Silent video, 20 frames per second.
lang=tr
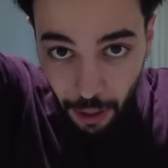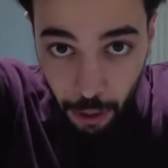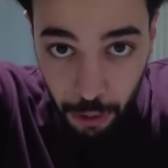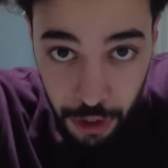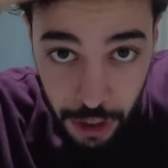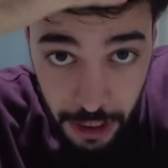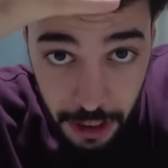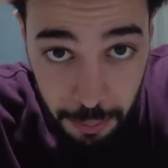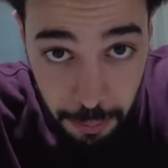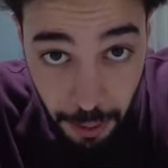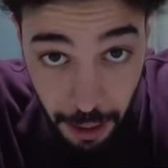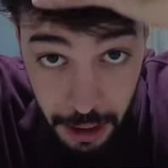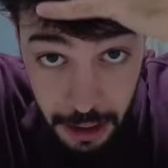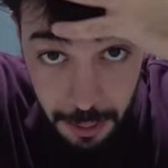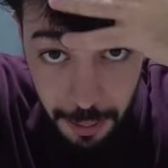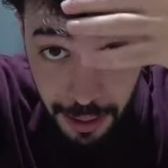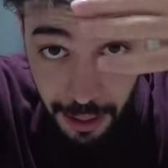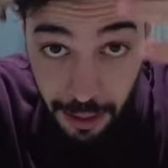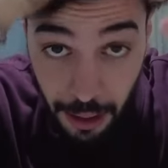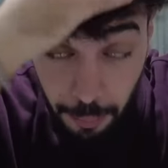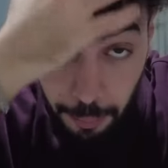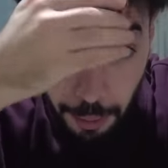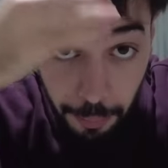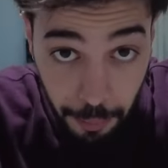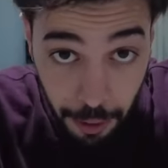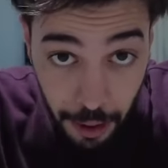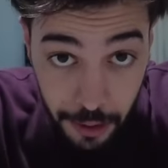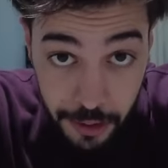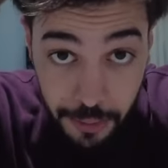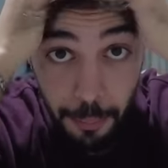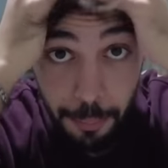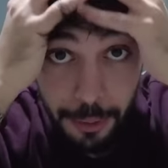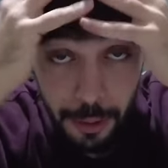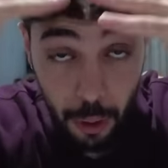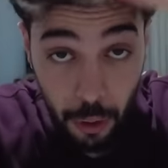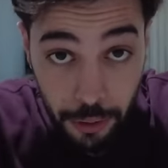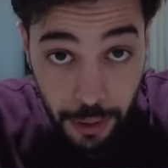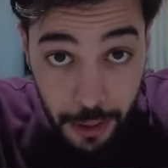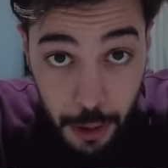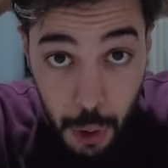Önce gidip malzemelerini almam lazım. Bir de
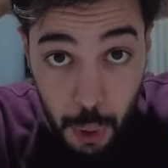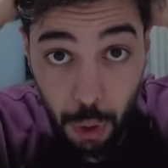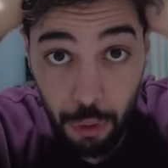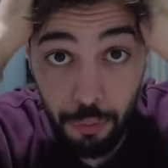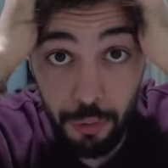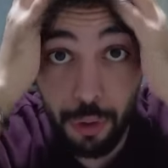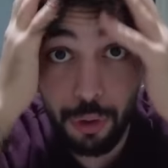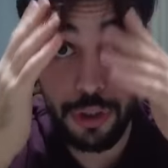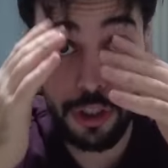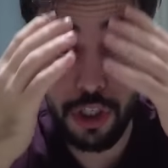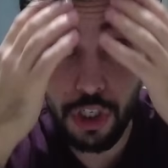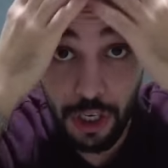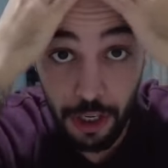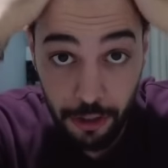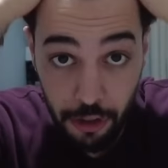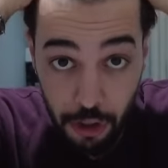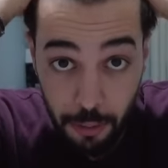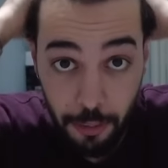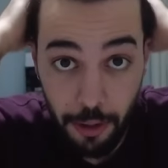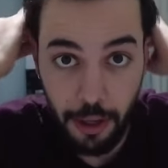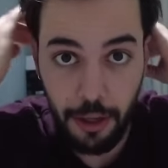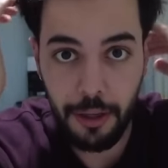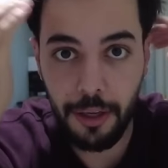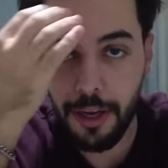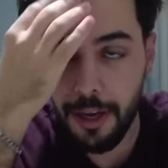ondan short videosu çıkaracağım daha.